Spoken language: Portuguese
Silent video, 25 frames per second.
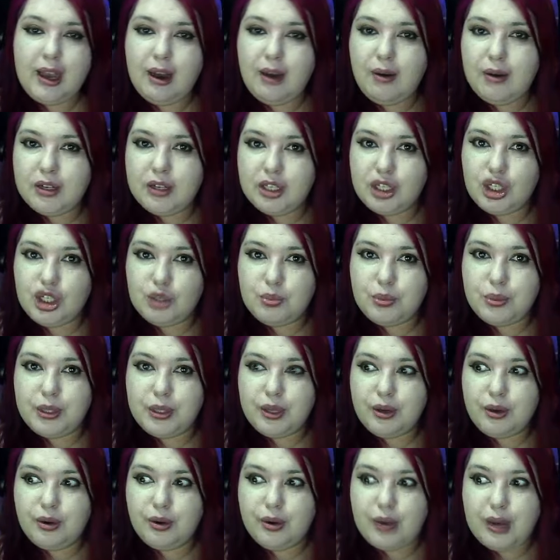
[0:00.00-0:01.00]
a gente
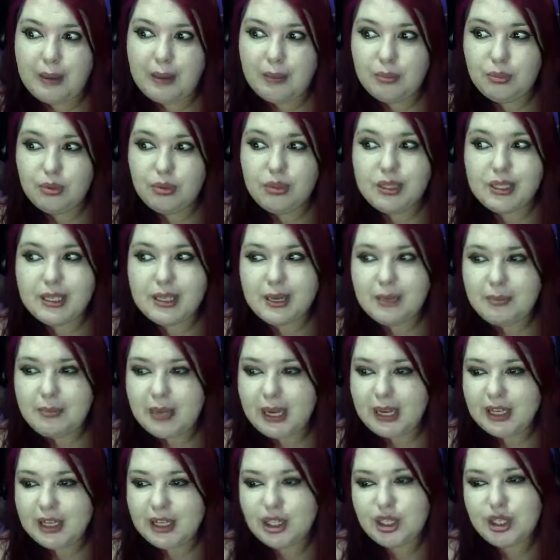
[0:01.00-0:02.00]
poder colocar música
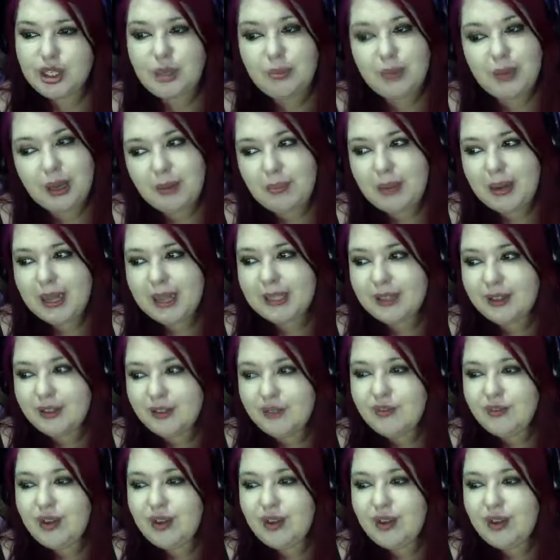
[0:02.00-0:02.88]
ambiente também, mas não vai